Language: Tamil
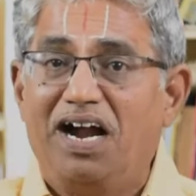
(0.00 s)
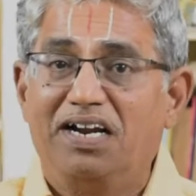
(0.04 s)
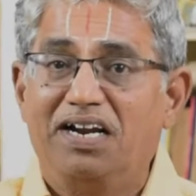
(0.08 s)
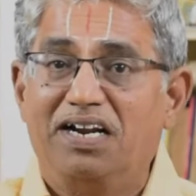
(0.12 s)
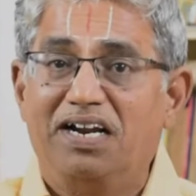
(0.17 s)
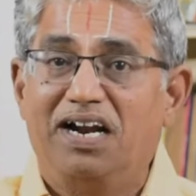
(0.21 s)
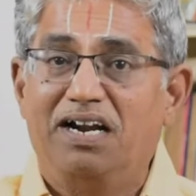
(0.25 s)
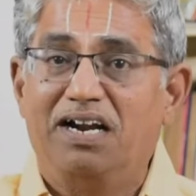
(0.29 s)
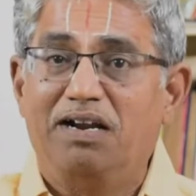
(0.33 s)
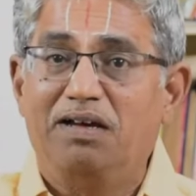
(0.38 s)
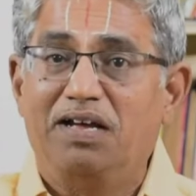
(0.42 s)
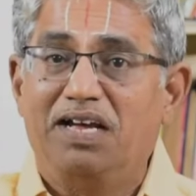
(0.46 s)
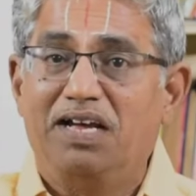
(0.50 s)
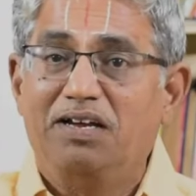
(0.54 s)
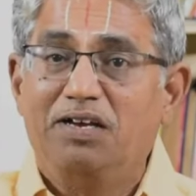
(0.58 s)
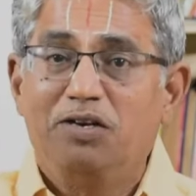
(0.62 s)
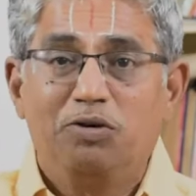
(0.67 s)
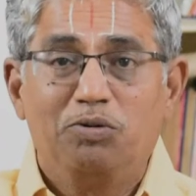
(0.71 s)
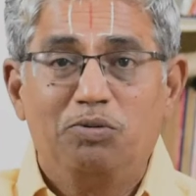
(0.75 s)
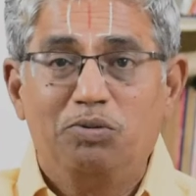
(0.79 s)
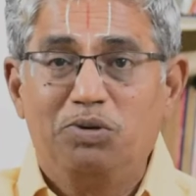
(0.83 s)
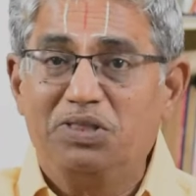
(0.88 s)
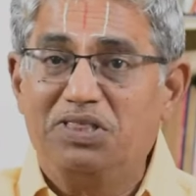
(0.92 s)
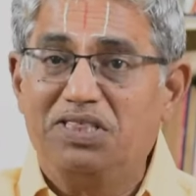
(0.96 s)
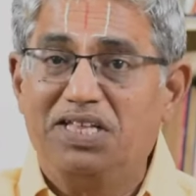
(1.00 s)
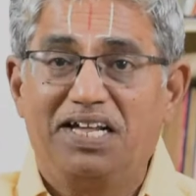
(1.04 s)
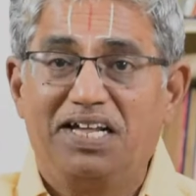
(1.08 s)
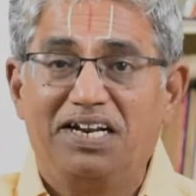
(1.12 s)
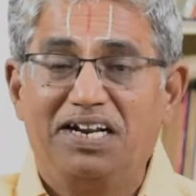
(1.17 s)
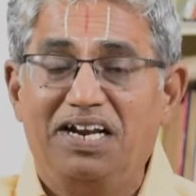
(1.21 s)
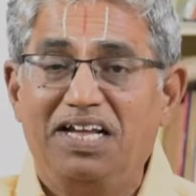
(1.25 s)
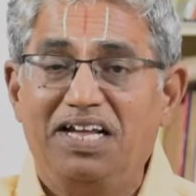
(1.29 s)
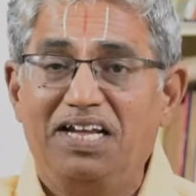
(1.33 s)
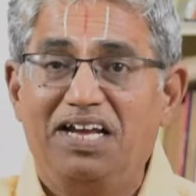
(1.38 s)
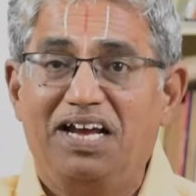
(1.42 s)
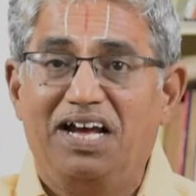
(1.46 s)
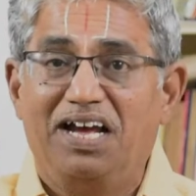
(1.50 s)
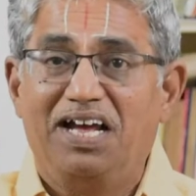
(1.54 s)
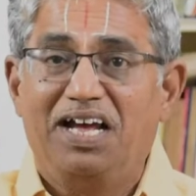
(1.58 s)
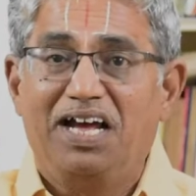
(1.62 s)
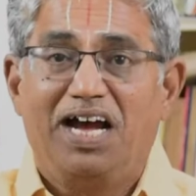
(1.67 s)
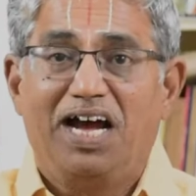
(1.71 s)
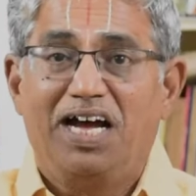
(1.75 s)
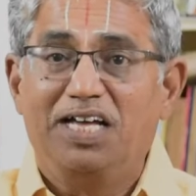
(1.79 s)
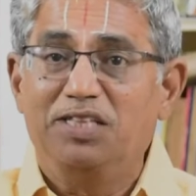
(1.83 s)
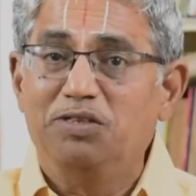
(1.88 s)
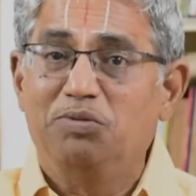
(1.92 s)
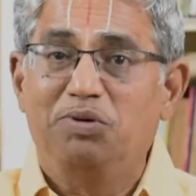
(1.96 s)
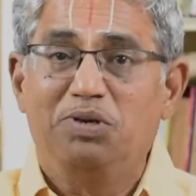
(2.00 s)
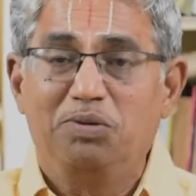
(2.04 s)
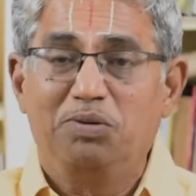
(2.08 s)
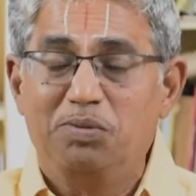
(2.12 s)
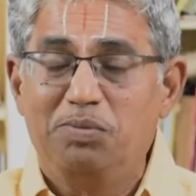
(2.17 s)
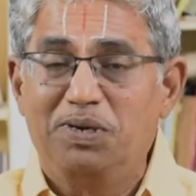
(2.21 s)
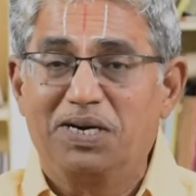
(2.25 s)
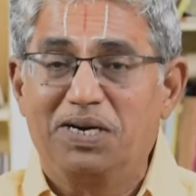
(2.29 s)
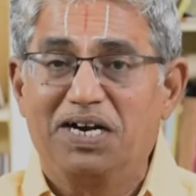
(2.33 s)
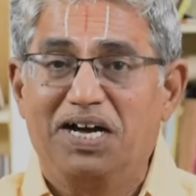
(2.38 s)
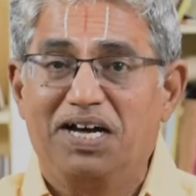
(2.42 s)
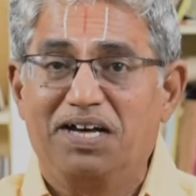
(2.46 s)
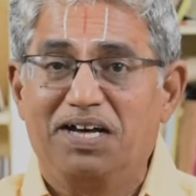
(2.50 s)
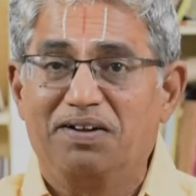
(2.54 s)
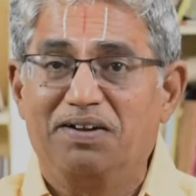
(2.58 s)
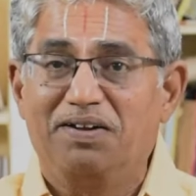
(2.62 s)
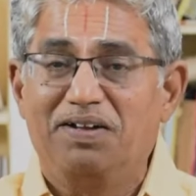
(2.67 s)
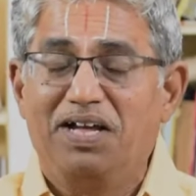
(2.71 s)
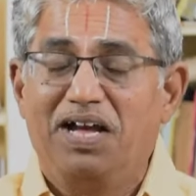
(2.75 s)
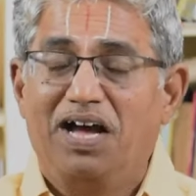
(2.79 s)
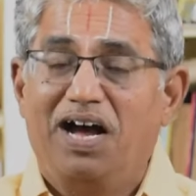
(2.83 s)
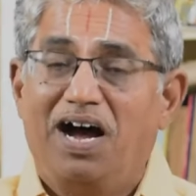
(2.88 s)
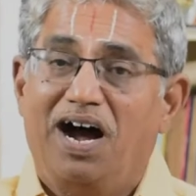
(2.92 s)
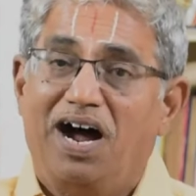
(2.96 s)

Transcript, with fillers: ஆண்டாளை கொடுத்தார் இல்லையா அது ஒரு உபகாரம்